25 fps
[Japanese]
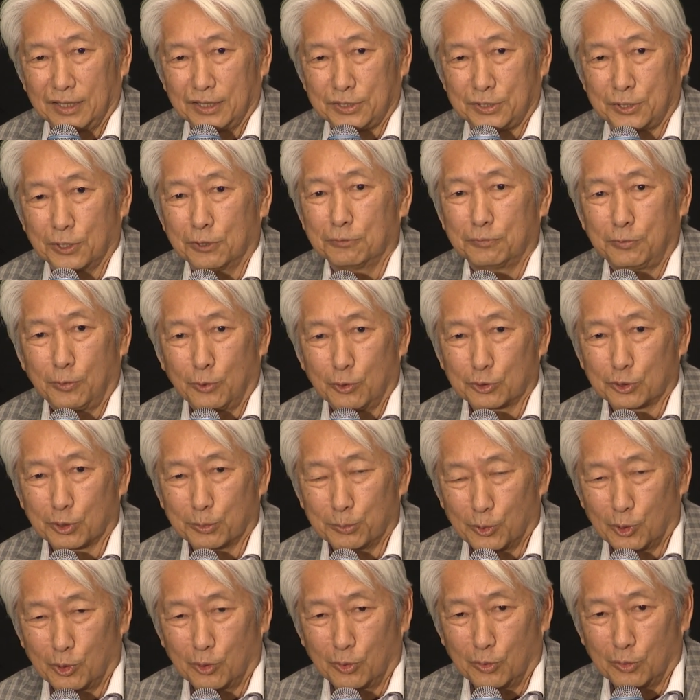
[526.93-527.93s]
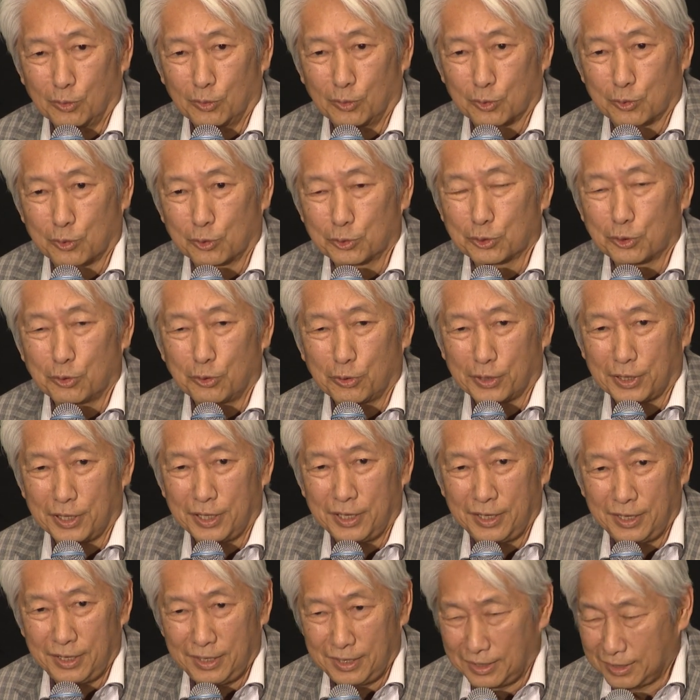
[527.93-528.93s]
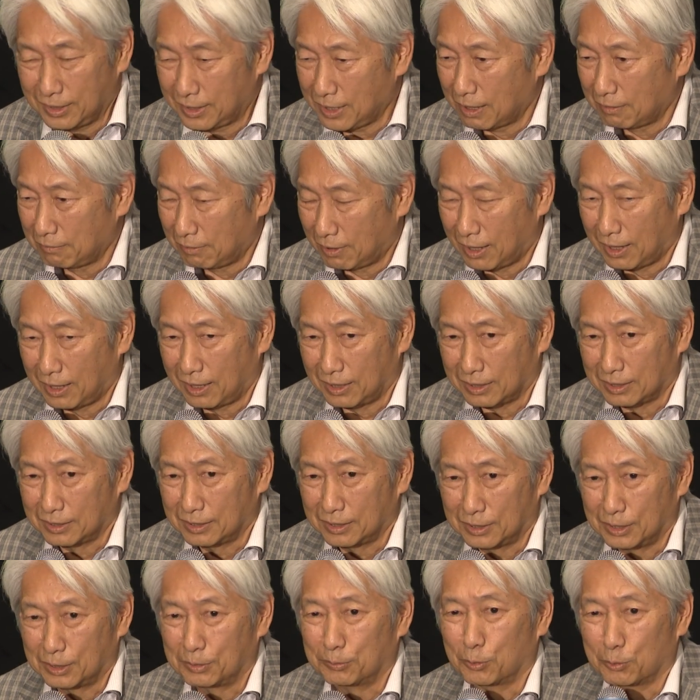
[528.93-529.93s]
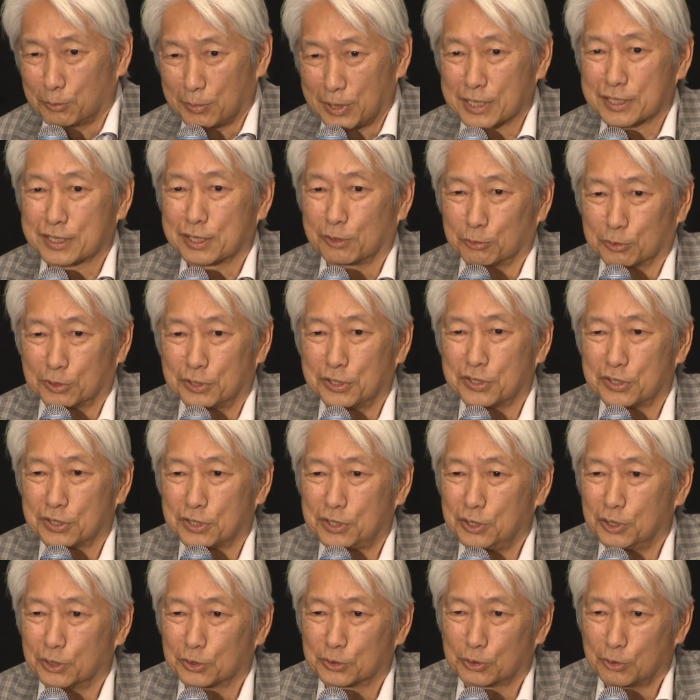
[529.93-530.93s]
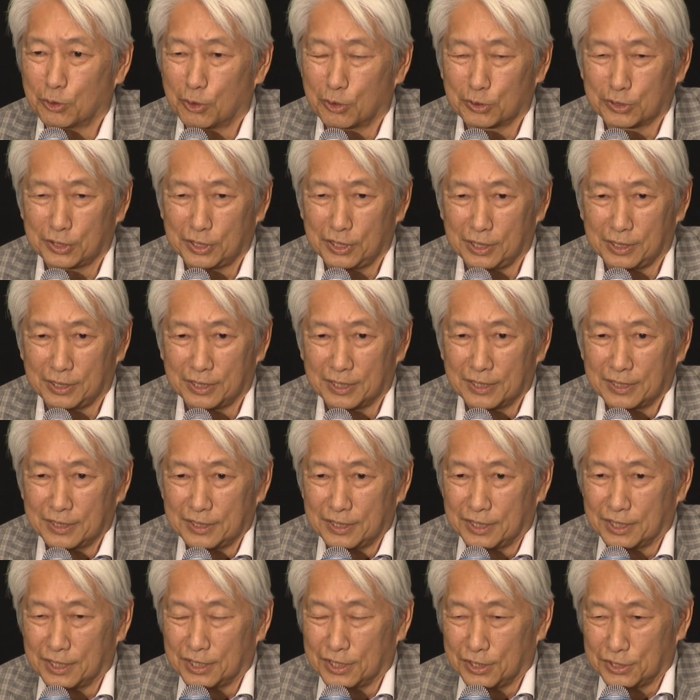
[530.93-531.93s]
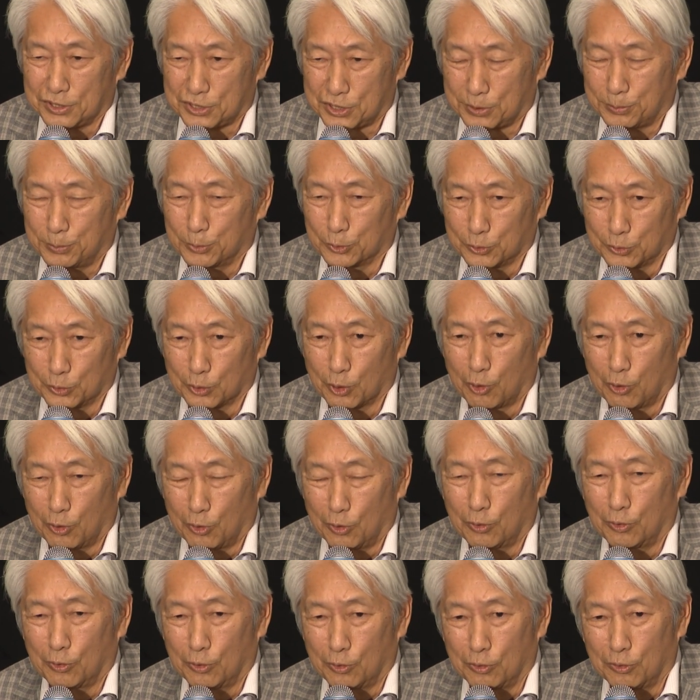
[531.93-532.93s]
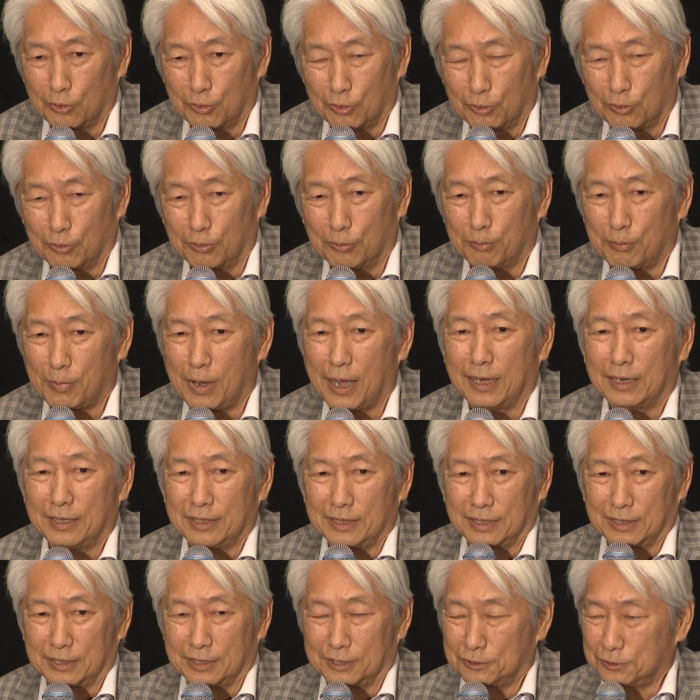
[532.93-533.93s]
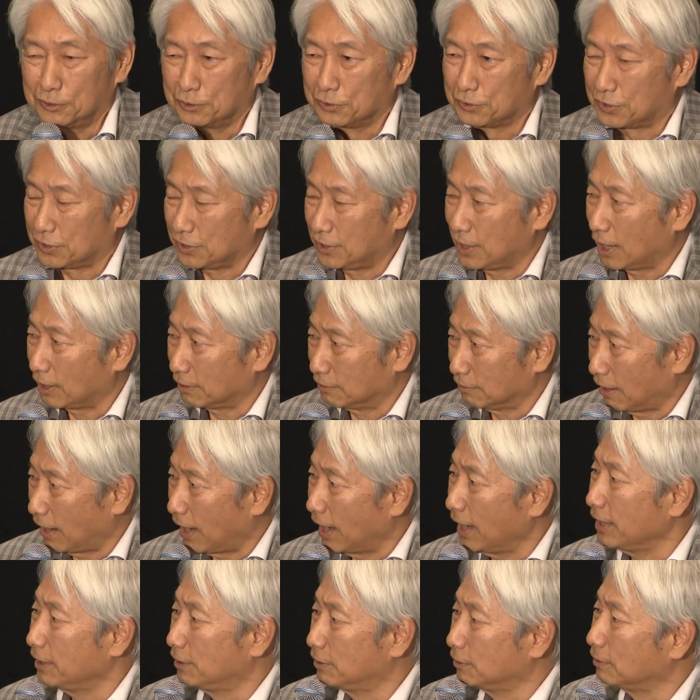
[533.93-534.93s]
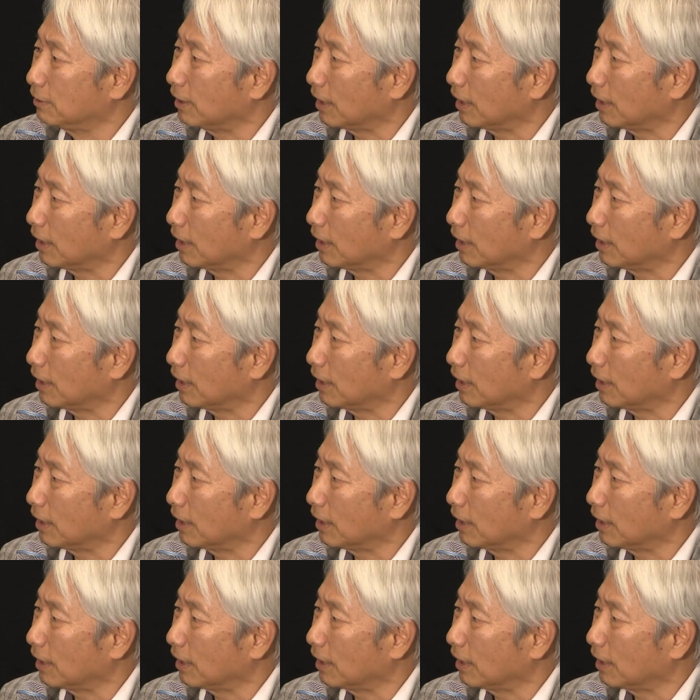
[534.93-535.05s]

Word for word: ジョン・フォードもこの映画はもう皆さんお気づきの通り、自分のルーツであるアイル